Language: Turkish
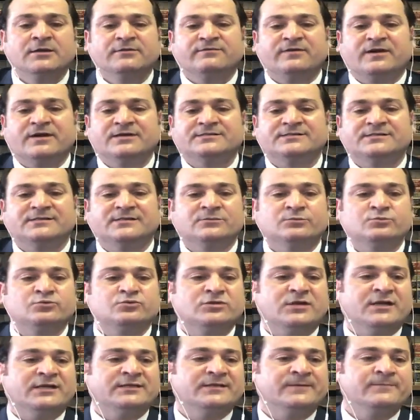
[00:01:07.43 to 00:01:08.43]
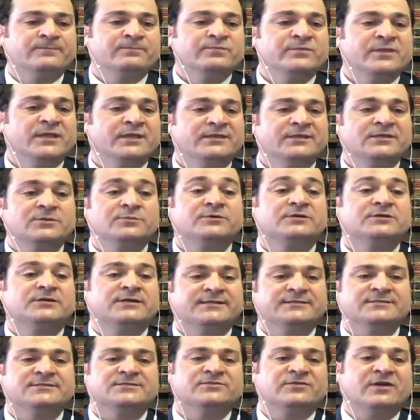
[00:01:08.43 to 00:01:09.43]
Farz edelim sayede 20
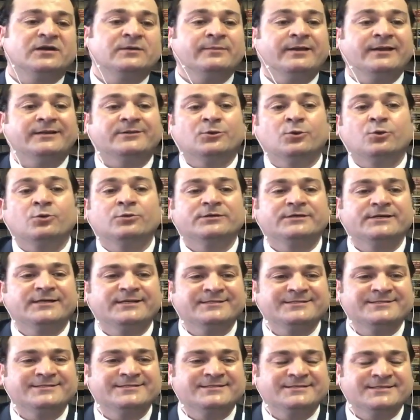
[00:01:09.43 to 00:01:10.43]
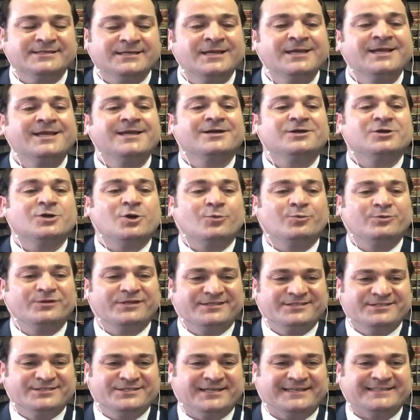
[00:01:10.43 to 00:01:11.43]
krediniz var belki 10 kredinizi
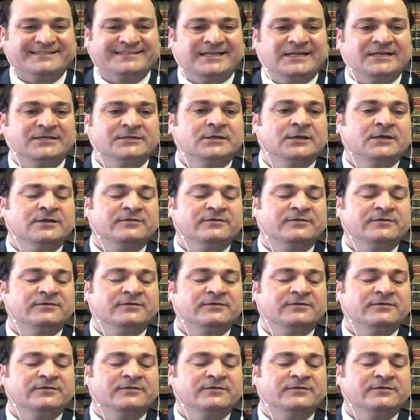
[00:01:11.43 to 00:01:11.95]
kabul edecekler